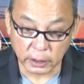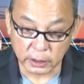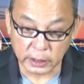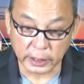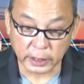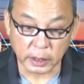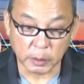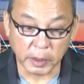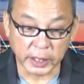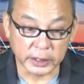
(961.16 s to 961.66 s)
đó
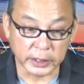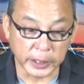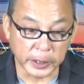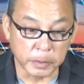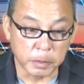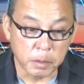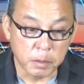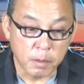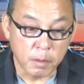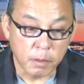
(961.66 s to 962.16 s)
là cái bản
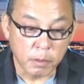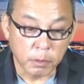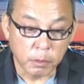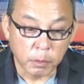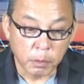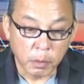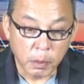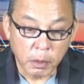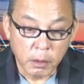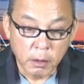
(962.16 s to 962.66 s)
tin
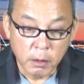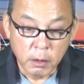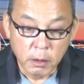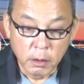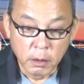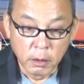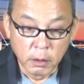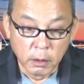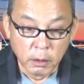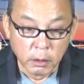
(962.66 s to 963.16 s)

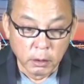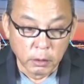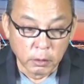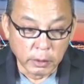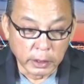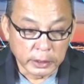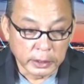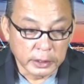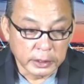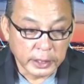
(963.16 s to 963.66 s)

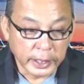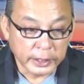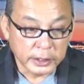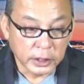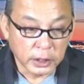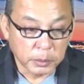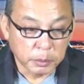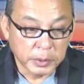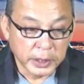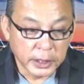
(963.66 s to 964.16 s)
Bản vâng, tin khác
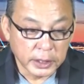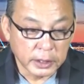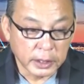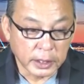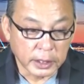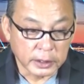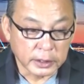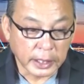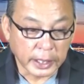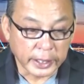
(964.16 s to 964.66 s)
cho biết
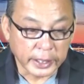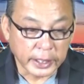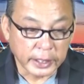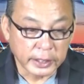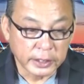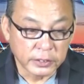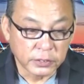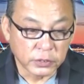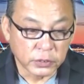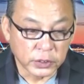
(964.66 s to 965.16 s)
là ở tại
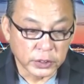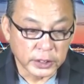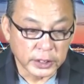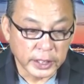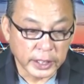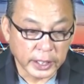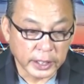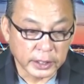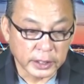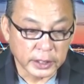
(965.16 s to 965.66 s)

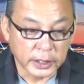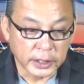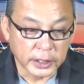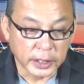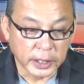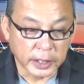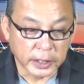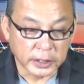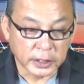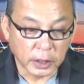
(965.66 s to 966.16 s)
California
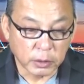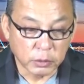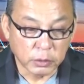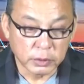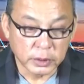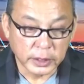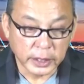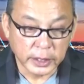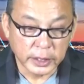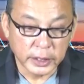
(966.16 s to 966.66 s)
thì à,
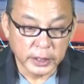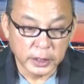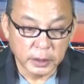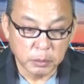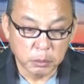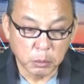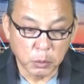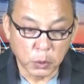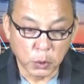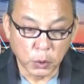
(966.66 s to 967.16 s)
trong cái
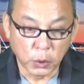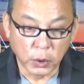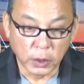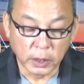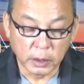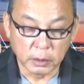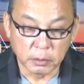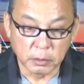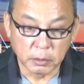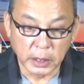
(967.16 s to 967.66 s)

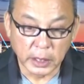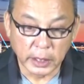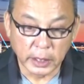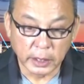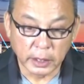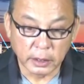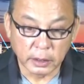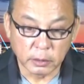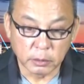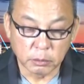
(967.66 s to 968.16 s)
mùa
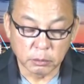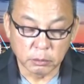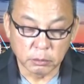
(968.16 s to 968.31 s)
mà